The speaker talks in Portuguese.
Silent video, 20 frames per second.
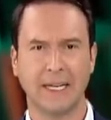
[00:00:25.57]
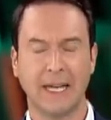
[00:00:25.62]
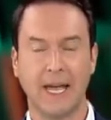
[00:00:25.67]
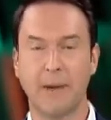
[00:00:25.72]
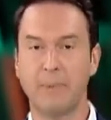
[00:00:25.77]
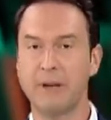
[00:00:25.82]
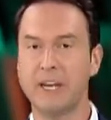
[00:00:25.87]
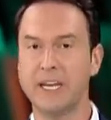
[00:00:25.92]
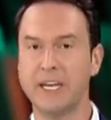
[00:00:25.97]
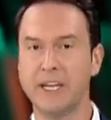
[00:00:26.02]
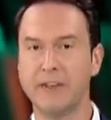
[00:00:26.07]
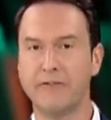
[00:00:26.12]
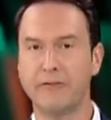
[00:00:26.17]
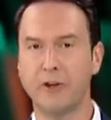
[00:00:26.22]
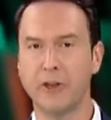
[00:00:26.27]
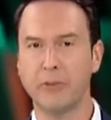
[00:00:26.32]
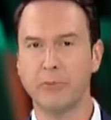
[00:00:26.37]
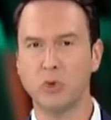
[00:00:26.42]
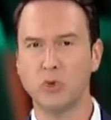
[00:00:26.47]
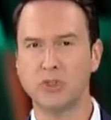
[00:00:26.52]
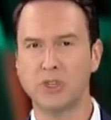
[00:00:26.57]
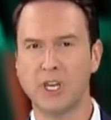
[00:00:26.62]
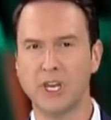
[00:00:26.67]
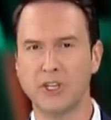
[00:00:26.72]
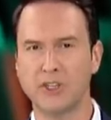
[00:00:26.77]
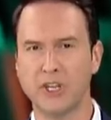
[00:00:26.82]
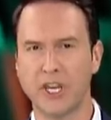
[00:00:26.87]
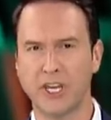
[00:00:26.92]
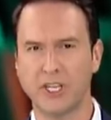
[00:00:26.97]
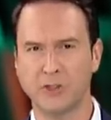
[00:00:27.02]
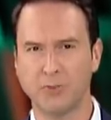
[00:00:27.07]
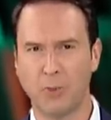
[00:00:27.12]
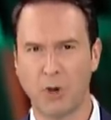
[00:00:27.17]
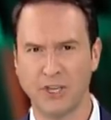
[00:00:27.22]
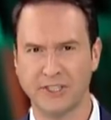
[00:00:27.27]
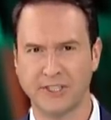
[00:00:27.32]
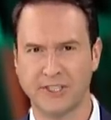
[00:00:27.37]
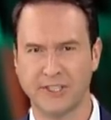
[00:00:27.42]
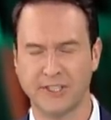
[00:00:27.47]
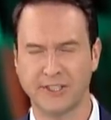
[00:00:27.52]
Cabrini foi em busca de
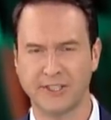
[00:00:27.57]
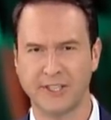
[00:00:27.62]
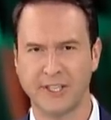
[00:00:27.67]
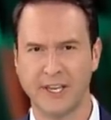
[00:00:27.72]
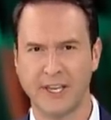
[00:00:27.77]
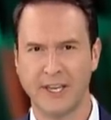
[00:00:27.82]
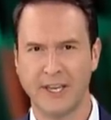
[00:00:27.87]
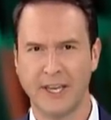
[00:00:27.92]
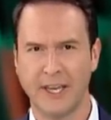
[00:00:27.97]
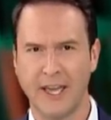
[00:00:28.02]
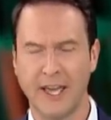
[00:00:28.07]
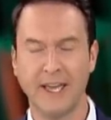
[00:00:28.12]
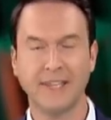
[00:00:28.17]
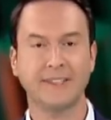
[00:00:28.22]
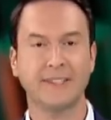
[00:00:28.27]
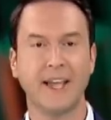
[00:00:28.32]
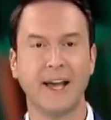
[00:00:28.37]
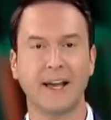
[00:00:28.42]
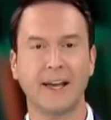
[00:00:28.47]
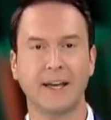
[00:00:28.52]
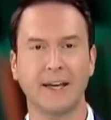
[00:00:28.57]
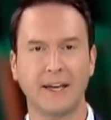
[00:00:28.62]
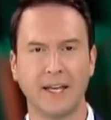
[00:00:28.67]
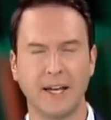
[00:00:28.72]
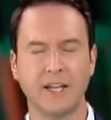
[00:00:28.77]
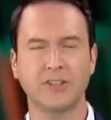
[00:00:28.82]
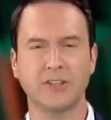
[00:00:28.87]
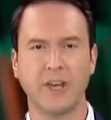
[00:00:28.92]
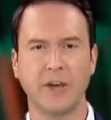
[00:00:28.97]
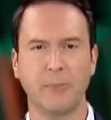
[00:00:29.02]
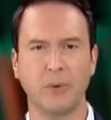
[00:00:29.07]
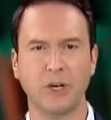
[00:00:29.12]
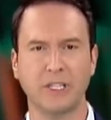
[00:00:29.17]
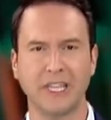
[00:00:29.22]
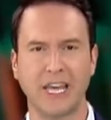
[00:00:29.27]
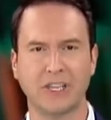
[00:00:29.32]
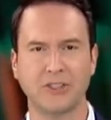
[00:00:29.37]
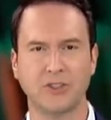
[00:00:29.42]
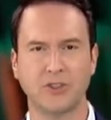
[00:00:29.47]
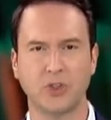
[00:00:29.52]
respostas. Essa é a grande
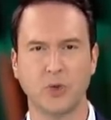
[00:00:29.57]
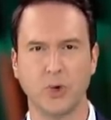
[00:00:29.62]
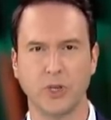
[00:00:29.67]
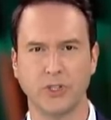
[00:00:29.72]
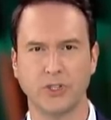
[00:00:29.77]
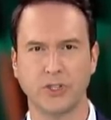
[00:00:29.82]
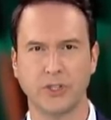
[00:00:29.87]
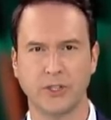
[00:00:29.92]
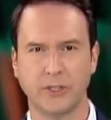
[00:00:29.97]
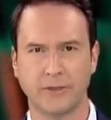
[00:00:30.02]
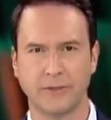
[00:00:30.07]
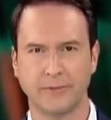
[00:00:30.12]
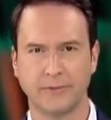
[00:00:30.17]
reportagem de hoje.